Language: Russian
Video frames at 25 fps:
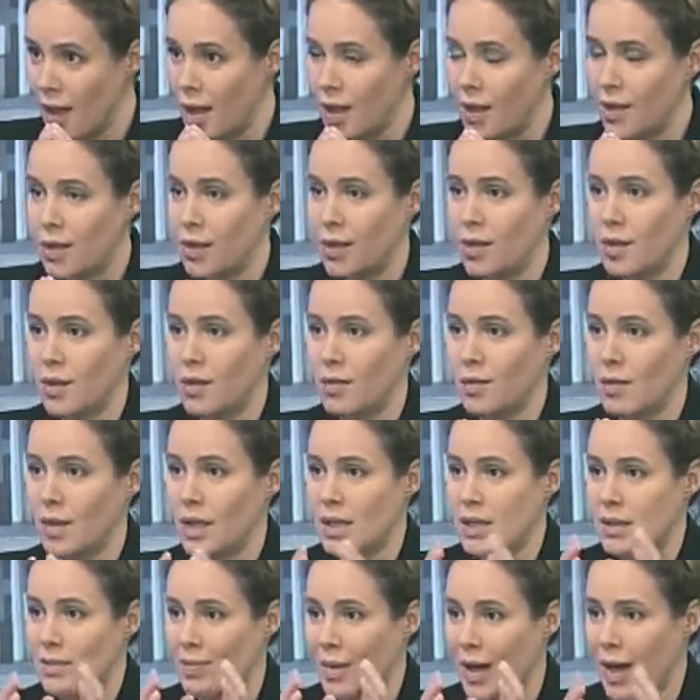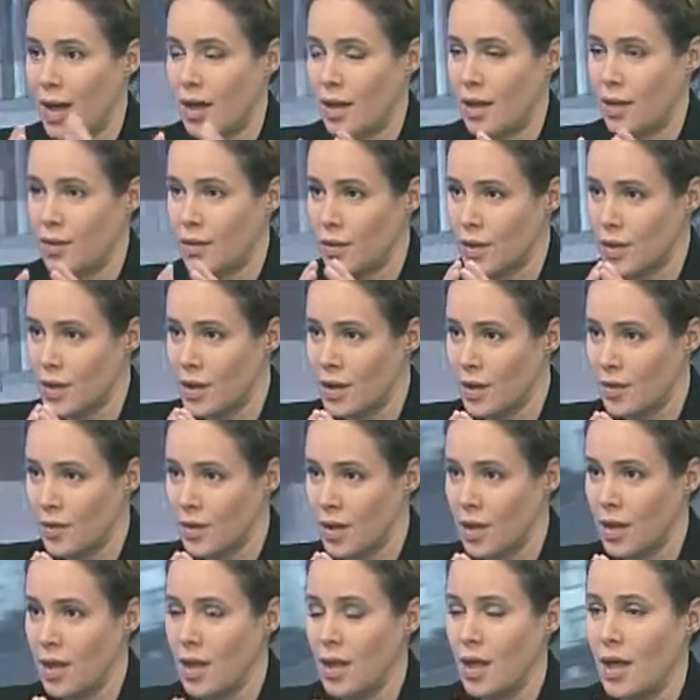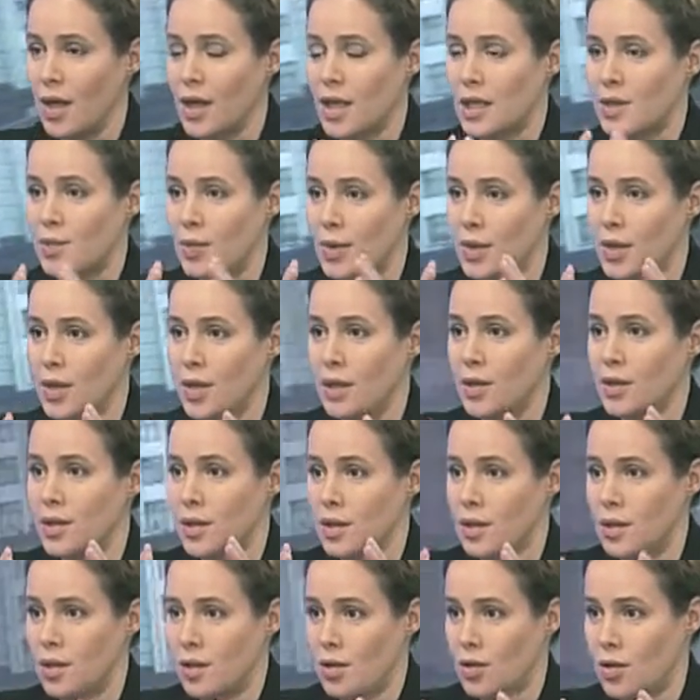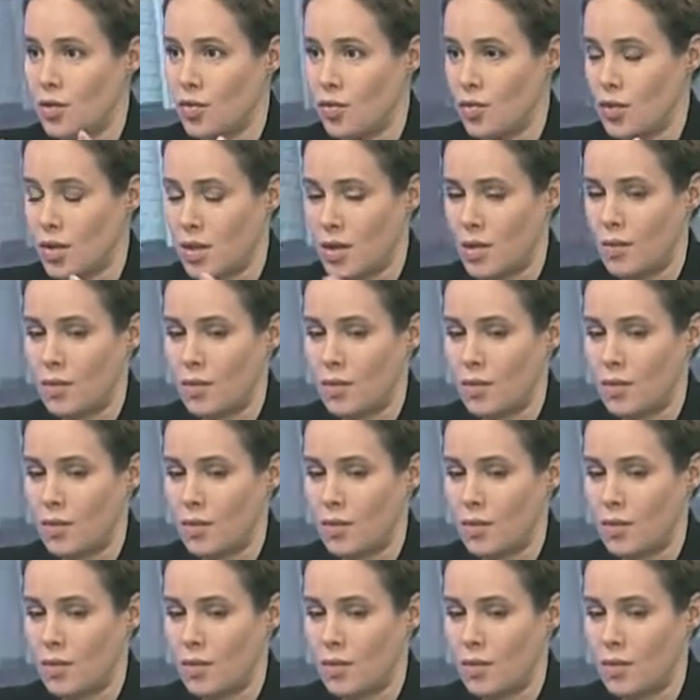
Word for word: и максимально эффективно распределить эти ресурсы.